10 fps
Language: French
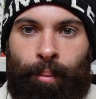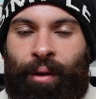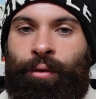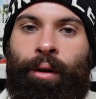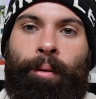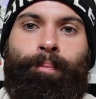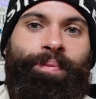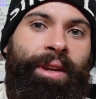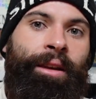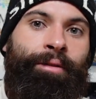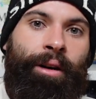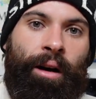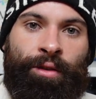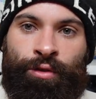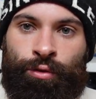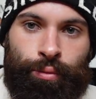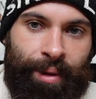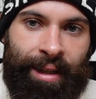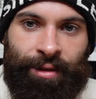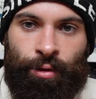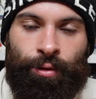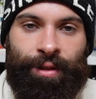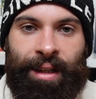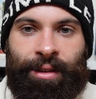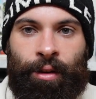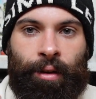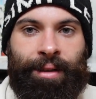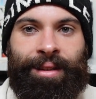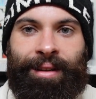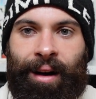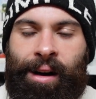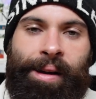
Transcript: parfois il va zoomer sur nos acteurs, etc.